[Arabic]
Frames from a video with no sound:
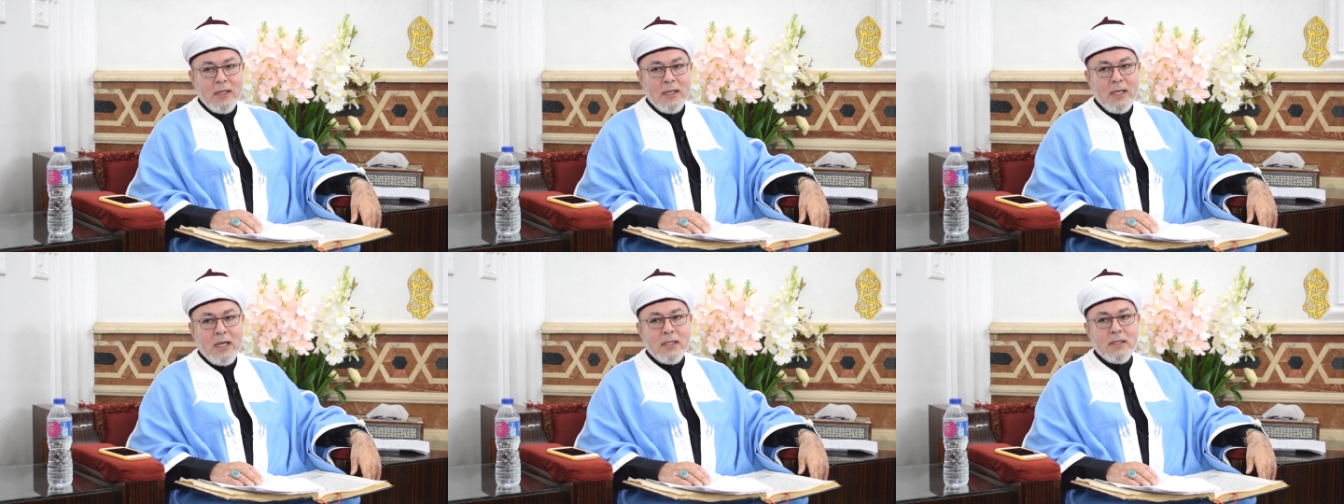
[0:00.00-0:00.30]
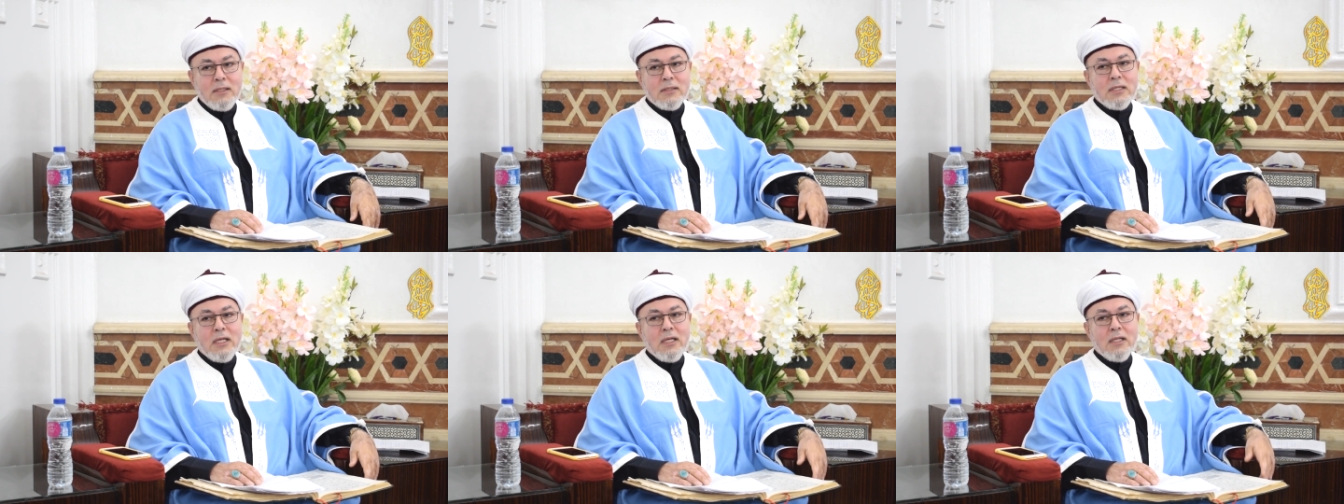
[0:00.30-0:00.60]

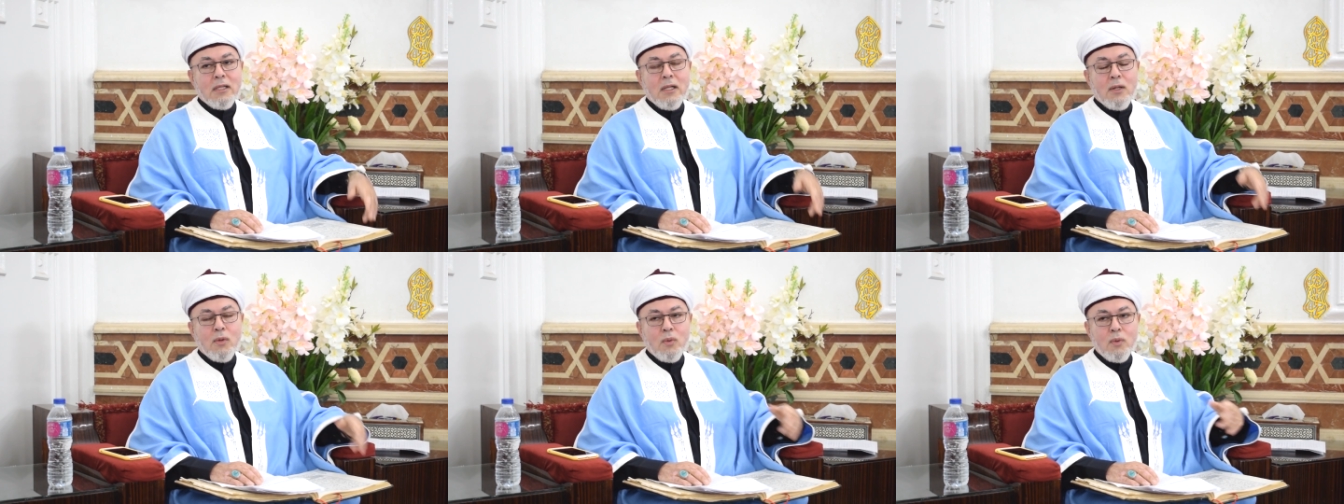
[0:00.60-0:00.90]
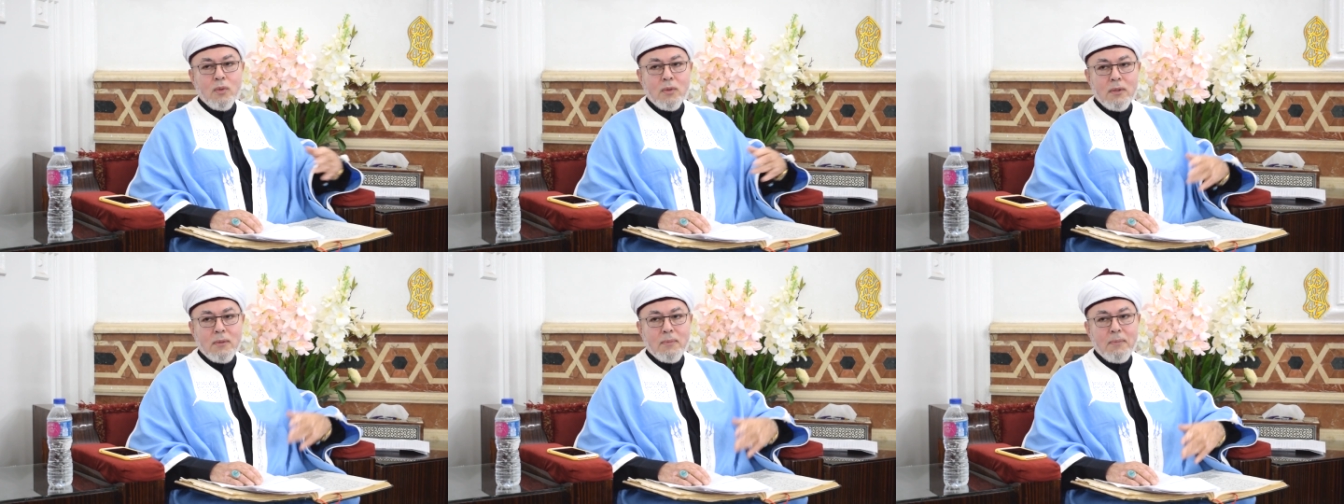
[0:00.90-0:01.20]
يعني سيدنا
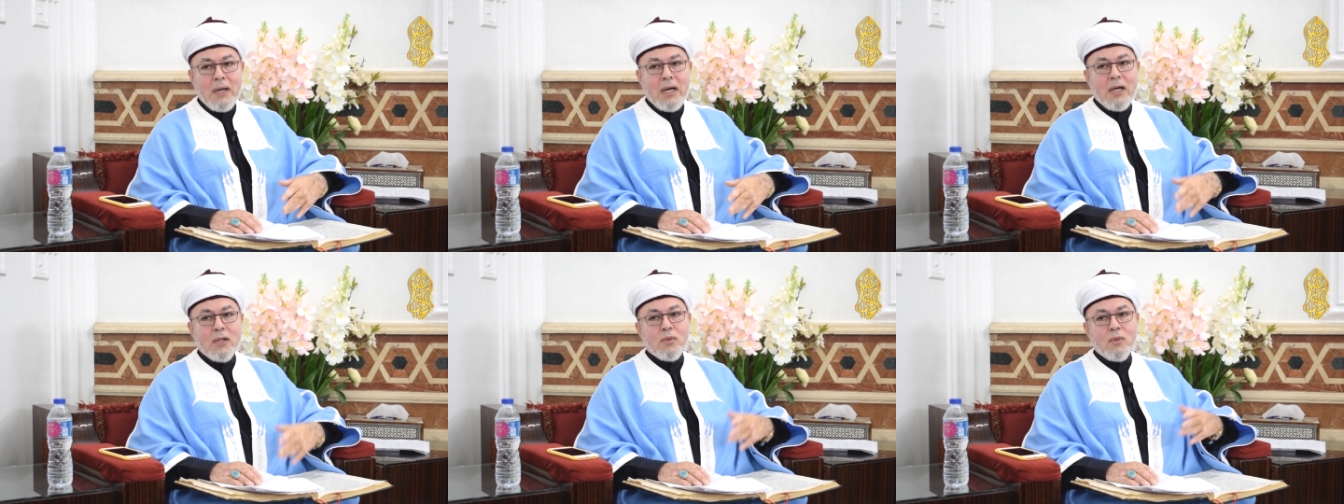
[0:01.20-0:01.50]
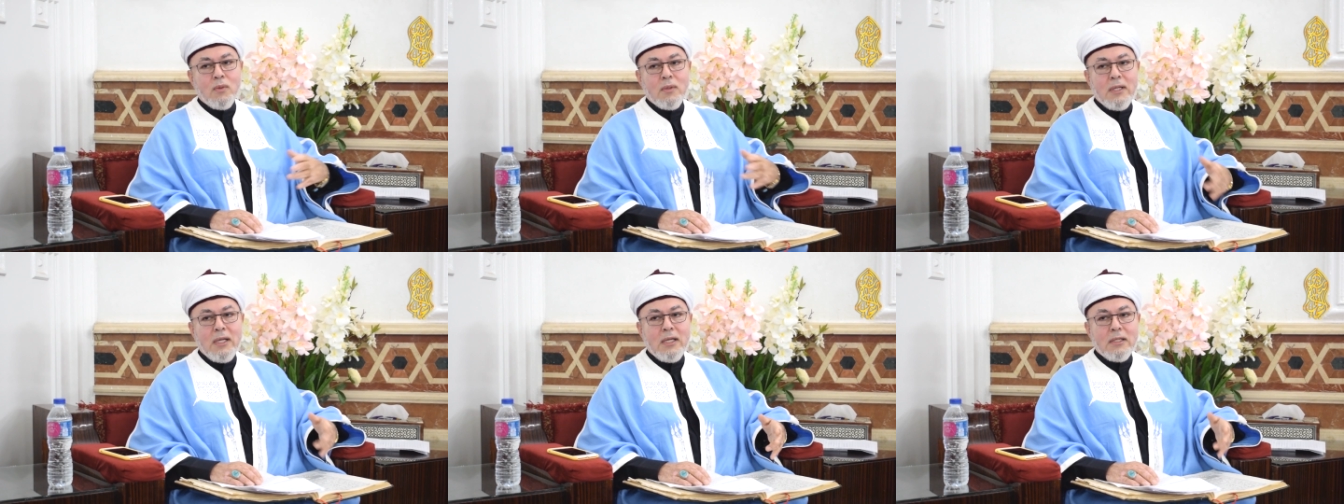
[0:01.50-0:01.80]
لوط بعته
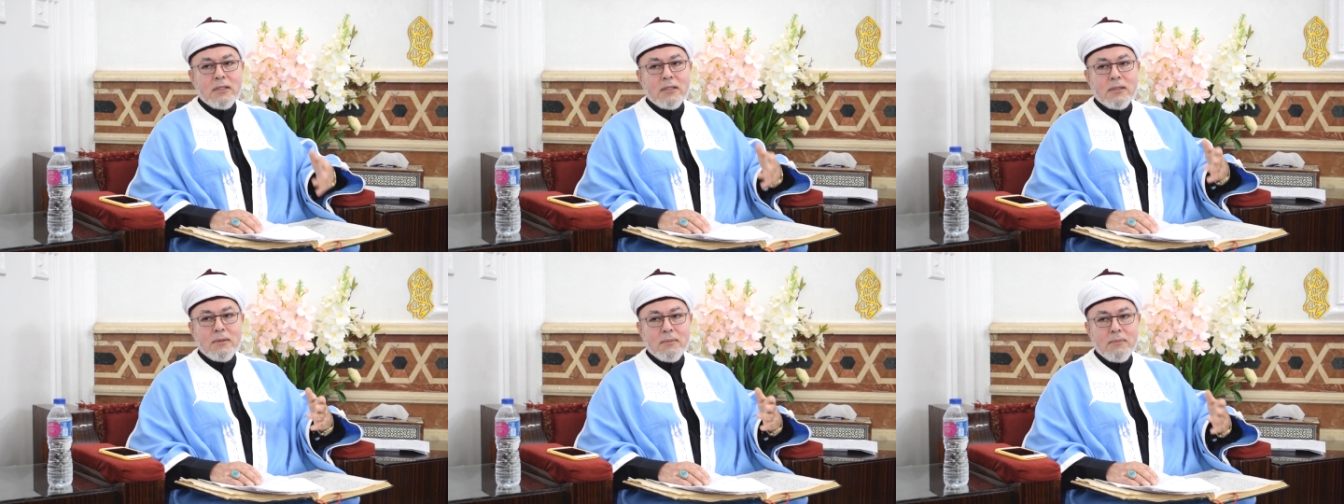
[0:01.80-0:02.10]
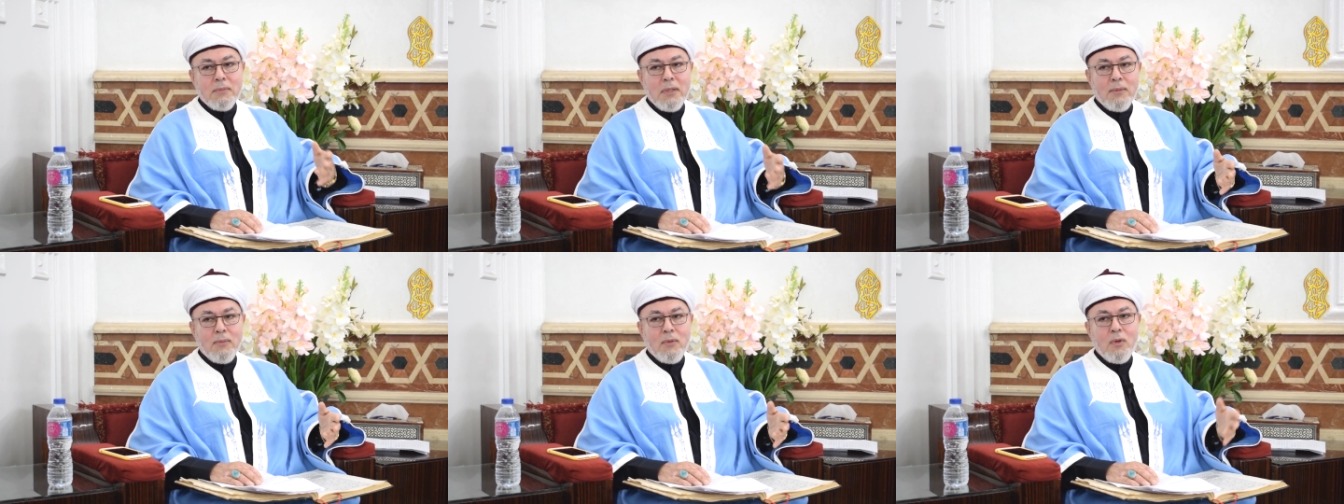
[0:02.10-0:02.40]
الناس
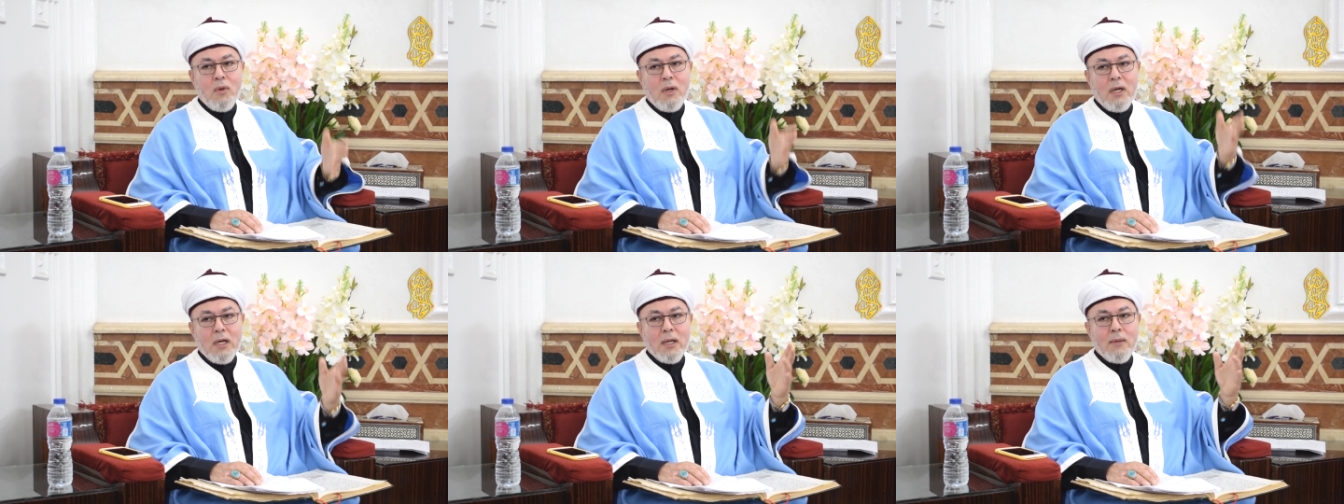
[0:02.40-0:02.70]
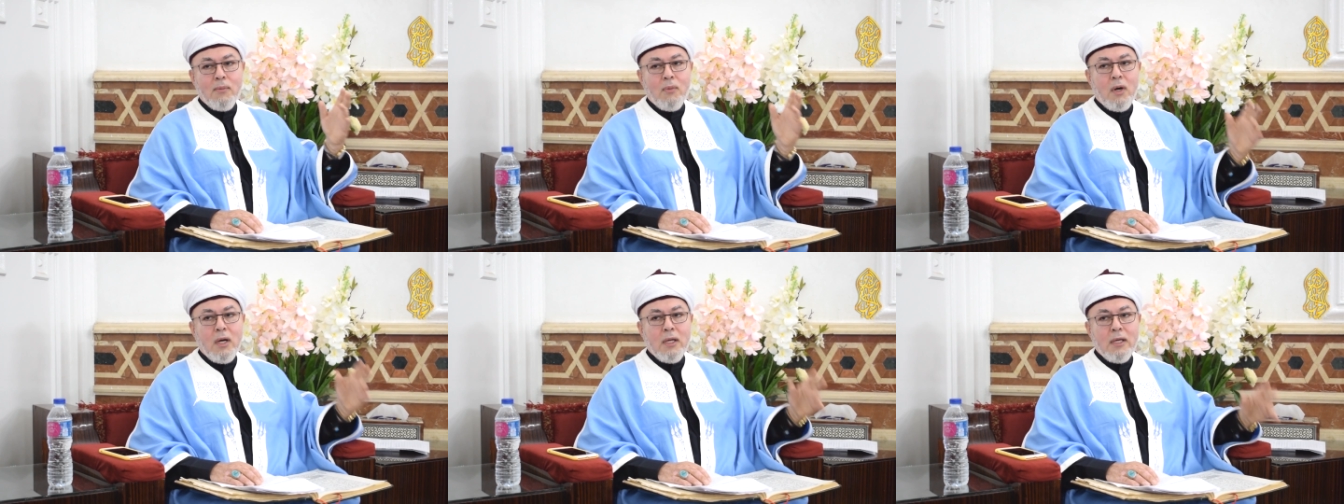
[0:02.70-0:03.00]
بيعملوا حاجه
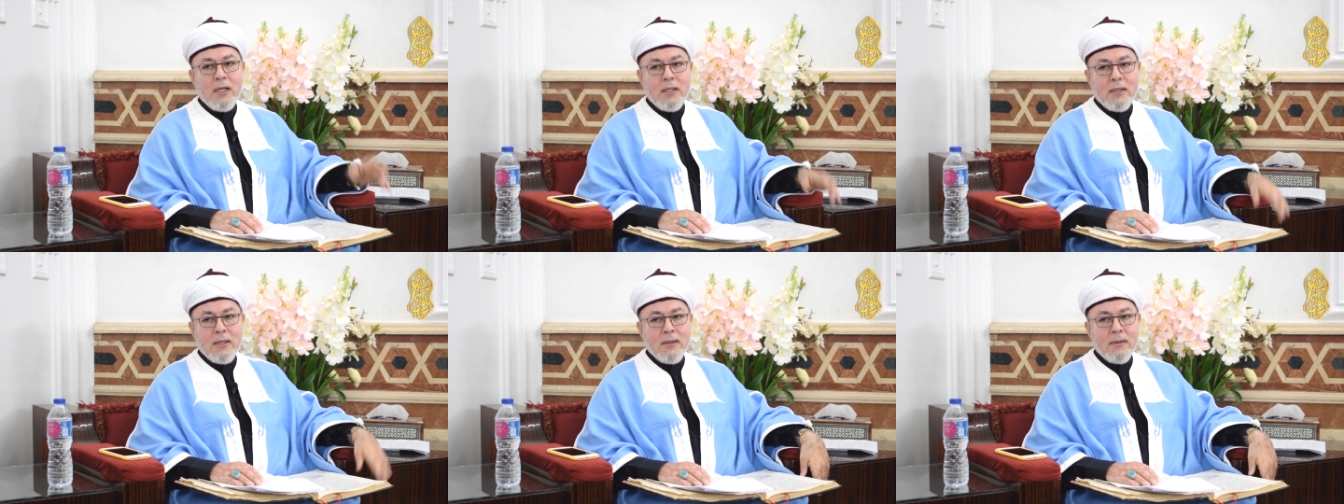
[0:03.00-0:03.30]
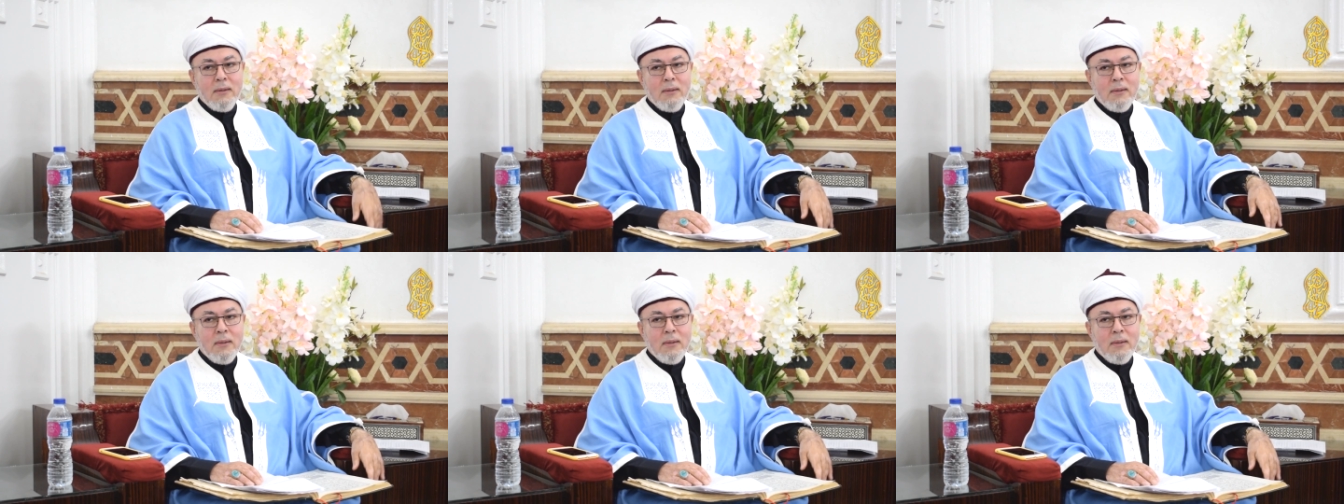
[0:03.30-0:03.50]
معينه